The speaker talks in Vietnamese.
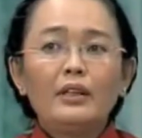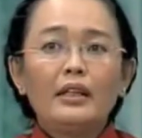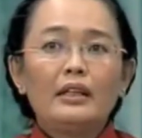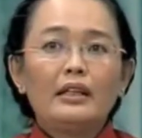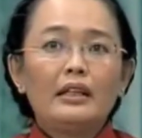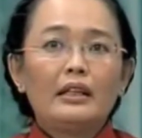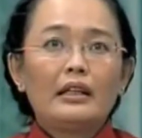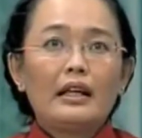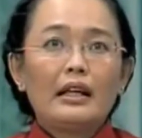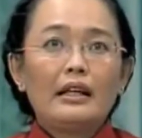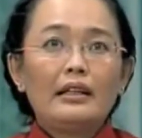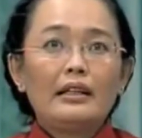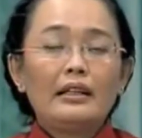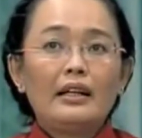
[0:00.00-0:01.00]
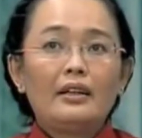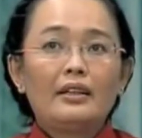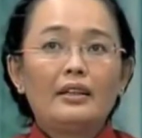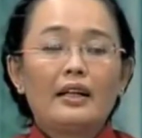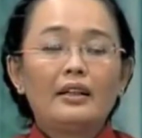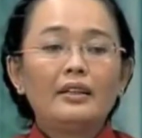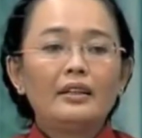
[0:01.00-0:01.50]
quy định hiện nay đó là hồi
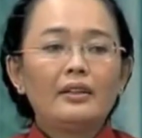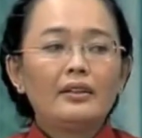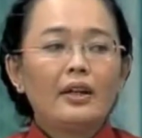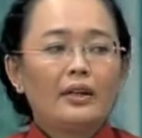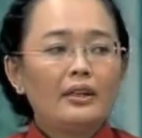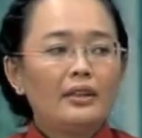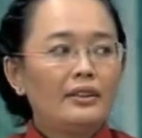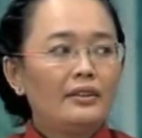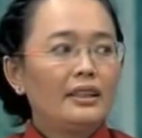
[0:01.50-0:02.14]
nãy có trao đổi ngay